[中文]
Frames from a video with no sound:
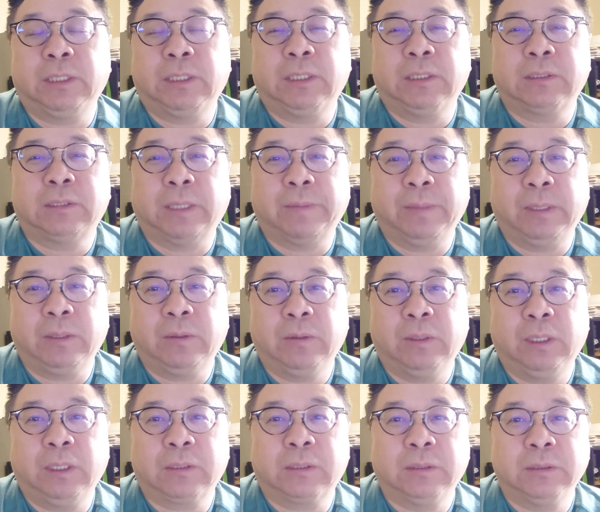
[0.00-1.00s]
这个在美
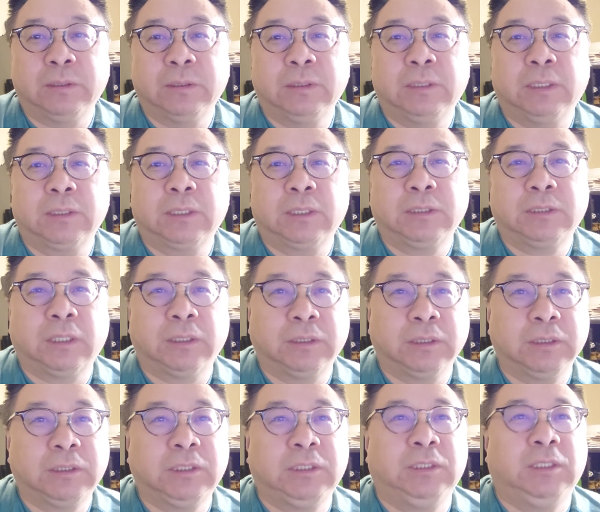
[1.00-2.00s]
国投资的这个小
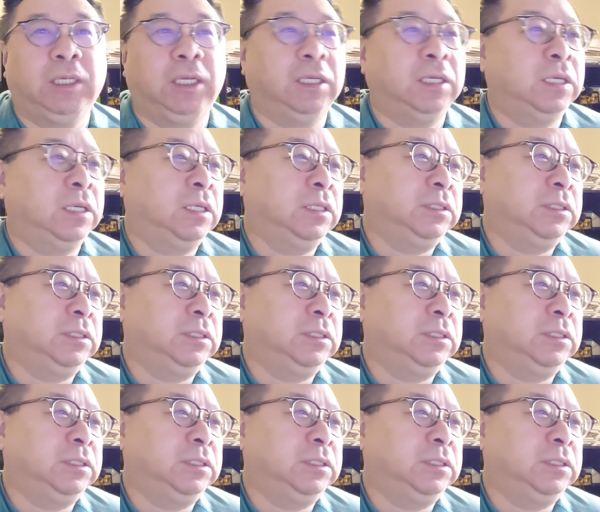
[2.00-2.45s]
型企业，